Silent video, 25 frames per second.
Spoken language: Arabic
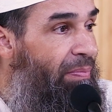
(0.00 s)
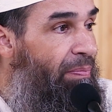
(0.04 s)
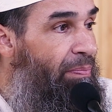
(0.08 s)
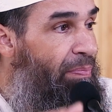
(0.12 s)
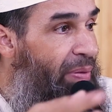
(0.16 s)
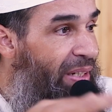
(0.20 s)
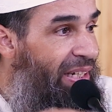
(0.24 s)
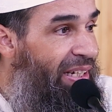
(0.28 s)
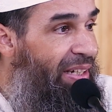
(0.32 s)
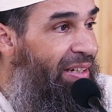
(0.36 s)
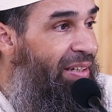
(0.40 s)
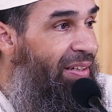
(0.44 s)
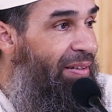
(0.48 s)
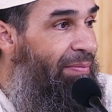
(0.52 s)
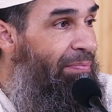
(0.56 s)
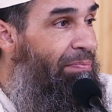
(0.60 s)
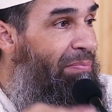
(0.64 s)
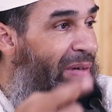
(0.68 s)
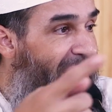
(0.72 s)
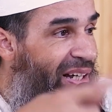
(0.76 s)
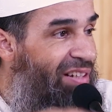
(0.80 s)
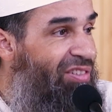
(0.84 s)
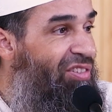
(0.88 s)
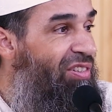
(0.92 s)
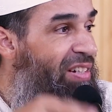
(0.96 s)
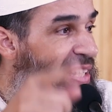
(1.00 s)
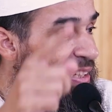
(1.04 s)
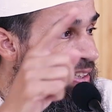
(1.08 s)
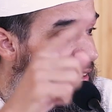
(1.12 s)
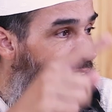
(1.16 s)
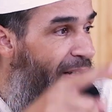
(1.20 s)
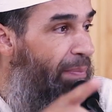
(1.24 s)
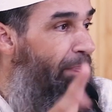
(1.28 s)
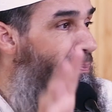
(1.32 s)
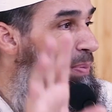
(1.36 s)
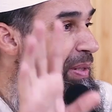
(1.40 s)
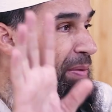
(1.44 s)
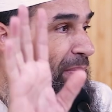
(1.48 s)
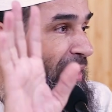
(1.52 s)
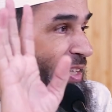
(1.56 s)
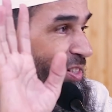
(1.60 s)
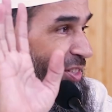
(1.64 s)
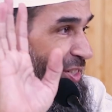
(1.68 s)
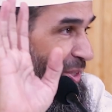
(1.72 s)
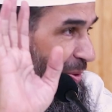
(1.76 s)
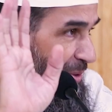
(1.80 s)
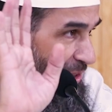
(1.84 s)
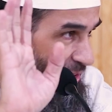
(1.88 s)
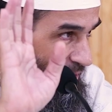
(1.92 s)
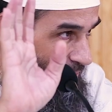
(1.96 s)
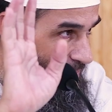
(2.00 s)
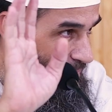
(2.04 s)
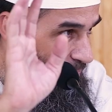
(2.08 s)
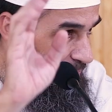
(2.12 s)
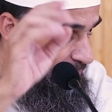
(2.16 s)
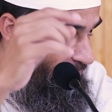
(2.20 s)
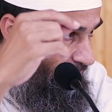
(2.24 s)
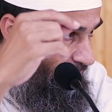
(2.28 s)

بمعصية ربهم عز وجل